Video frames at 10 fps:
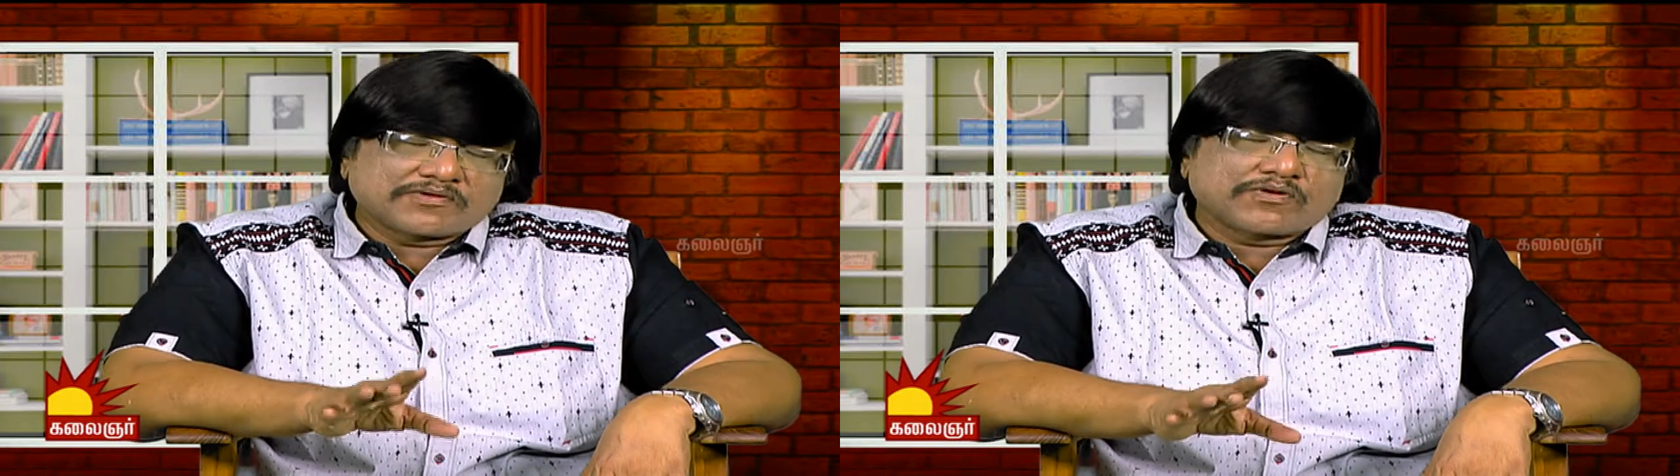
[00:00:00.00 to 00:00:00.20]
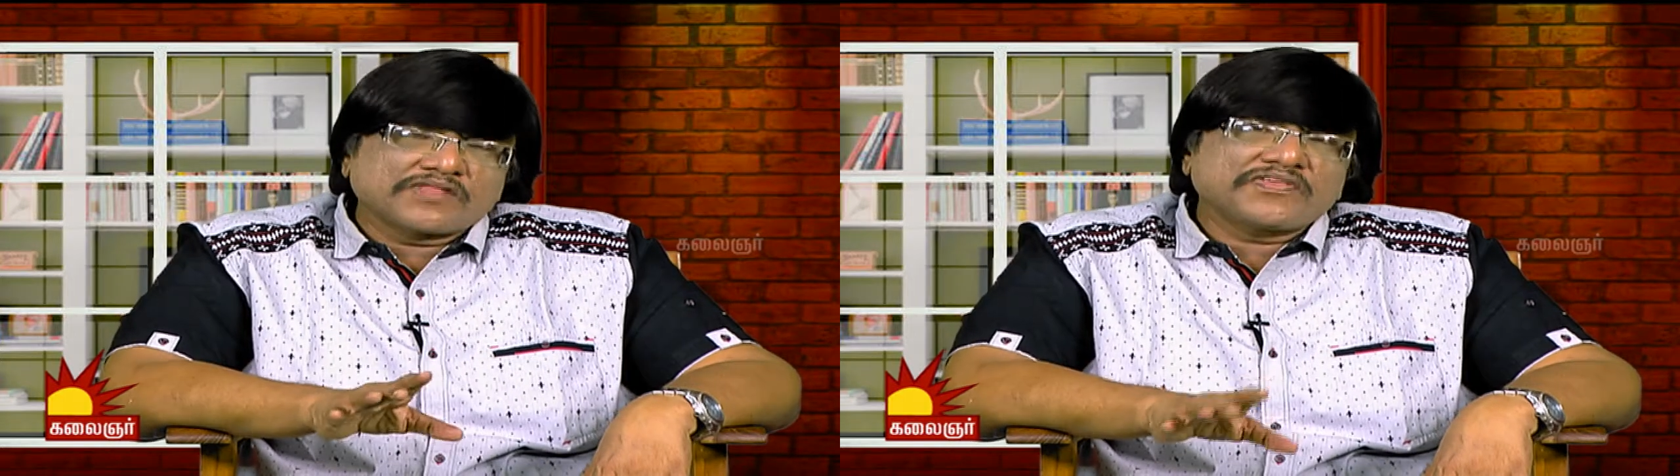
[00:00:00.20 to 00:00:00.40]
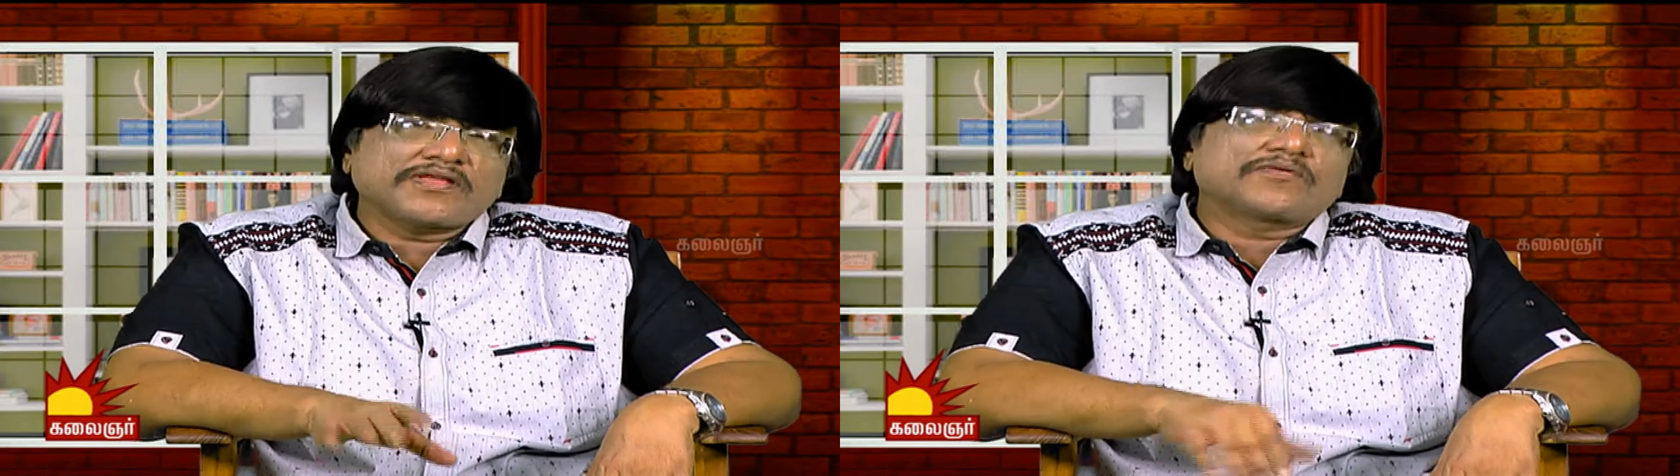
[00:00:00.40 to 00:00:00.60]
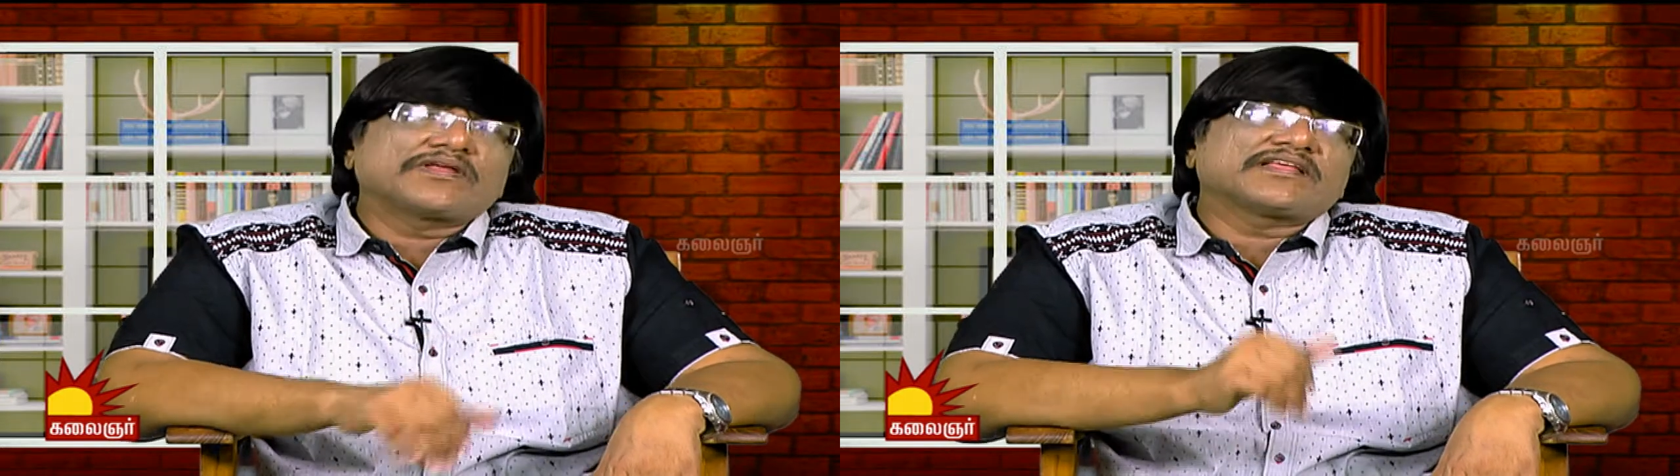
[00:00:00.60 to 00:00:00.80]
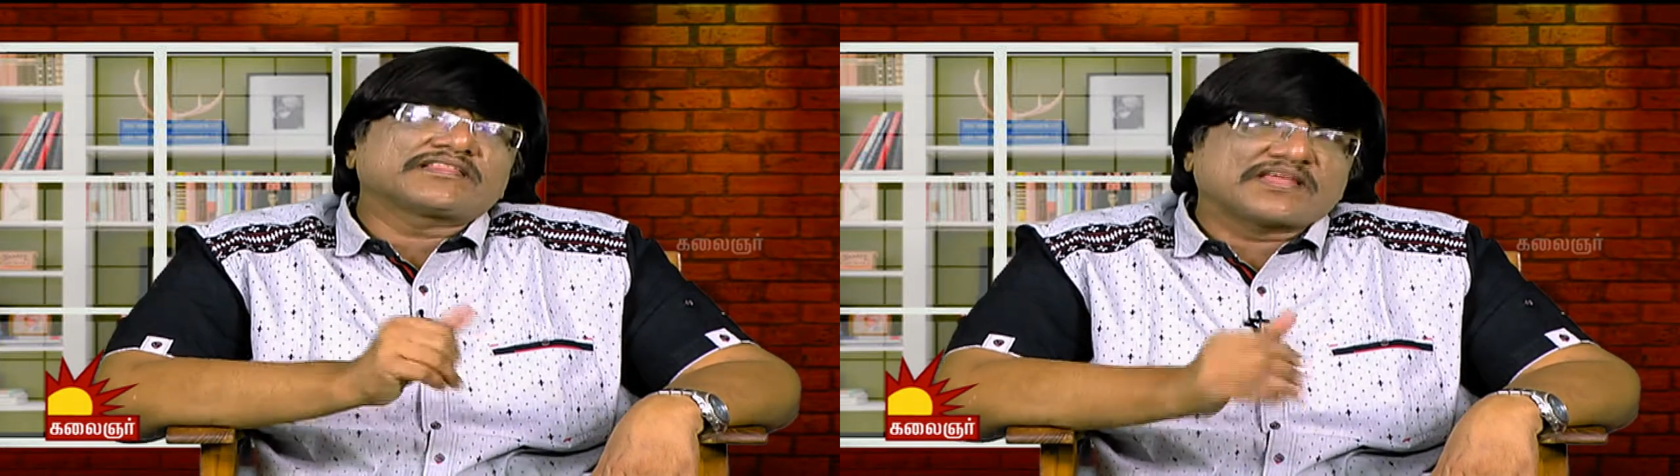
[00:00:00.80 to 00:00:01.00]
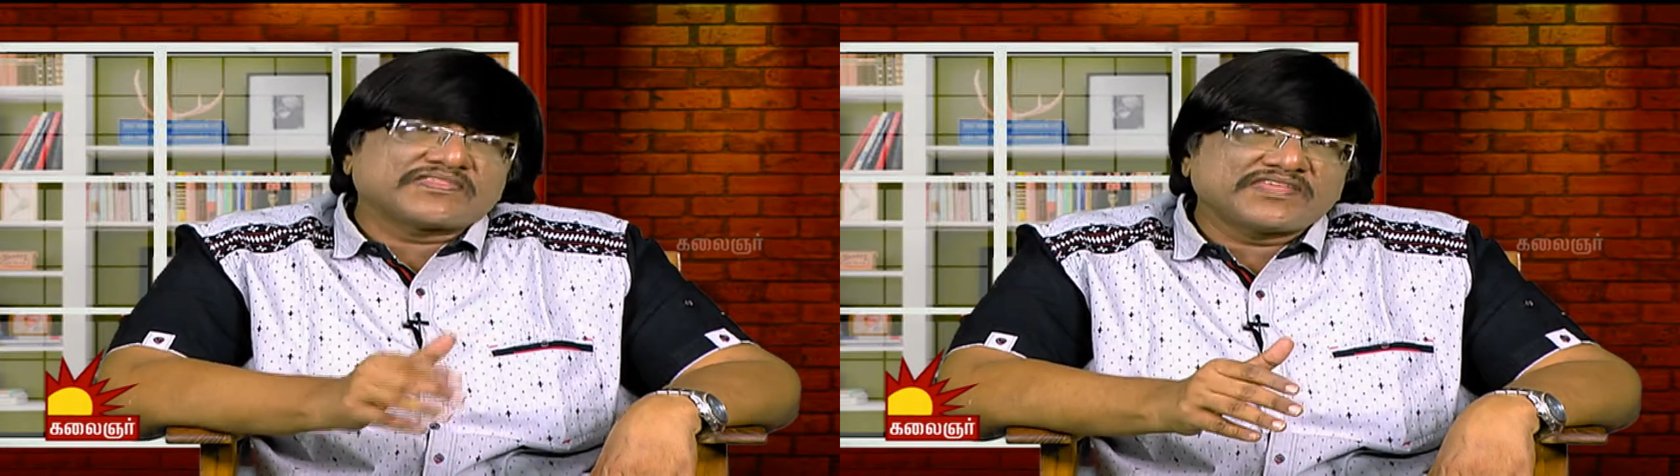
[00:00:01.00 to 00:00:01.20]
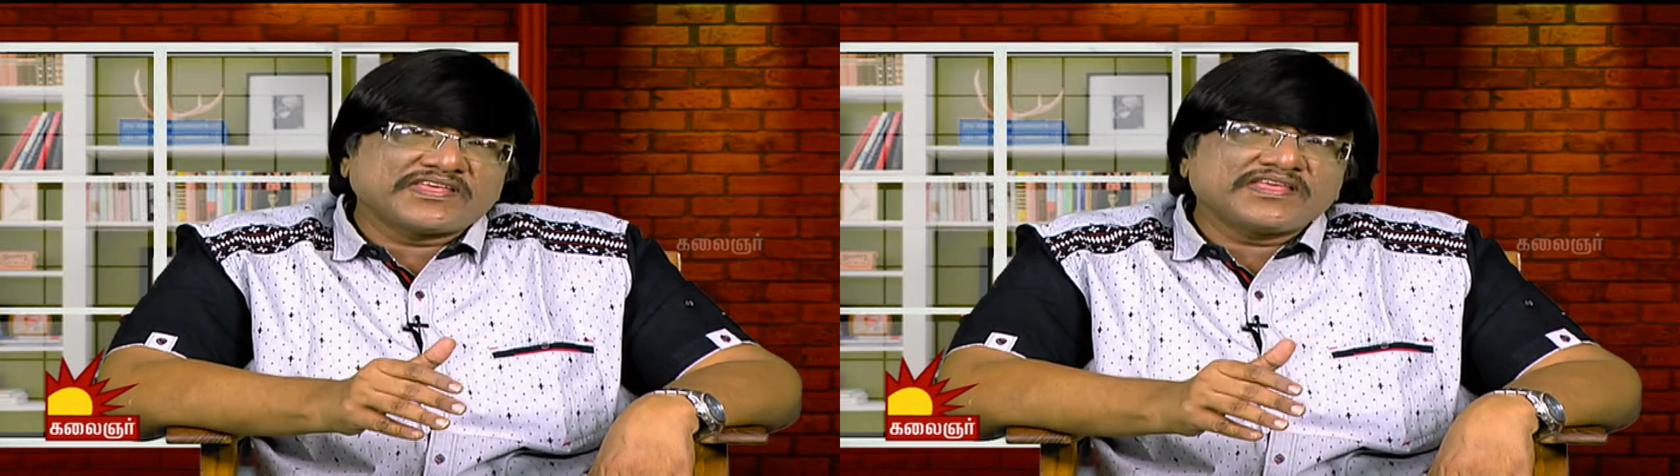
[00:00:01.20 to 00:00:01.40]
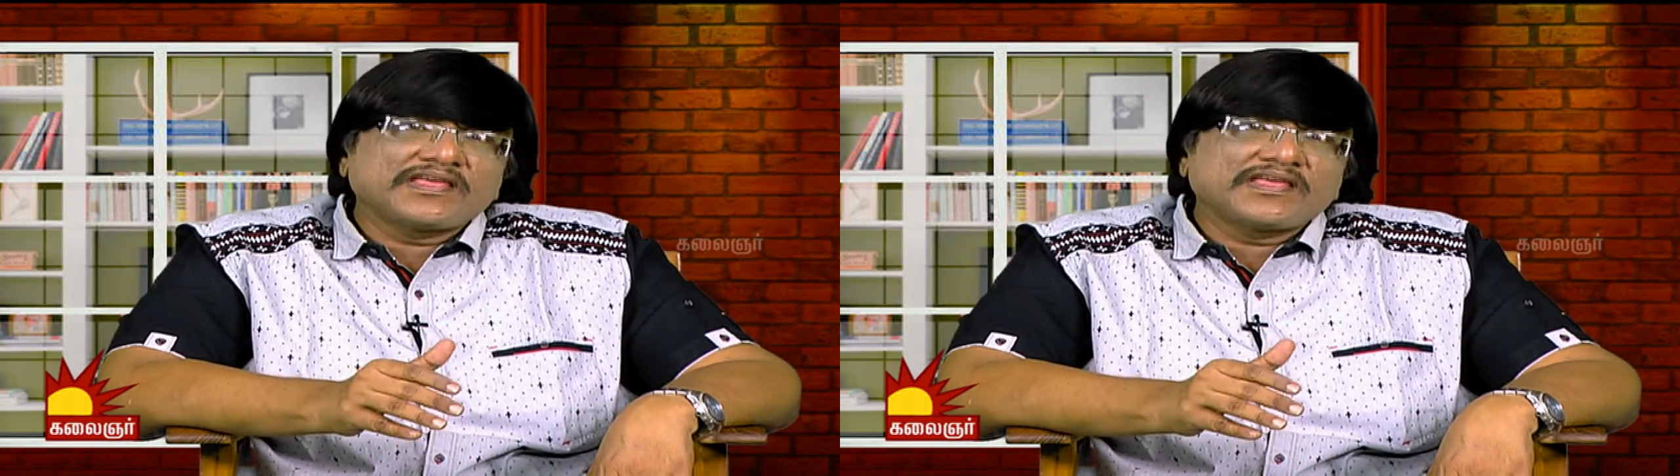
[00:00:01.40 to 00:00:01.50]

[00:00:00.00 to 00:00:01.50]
குழந்தையினுடைய தந்தை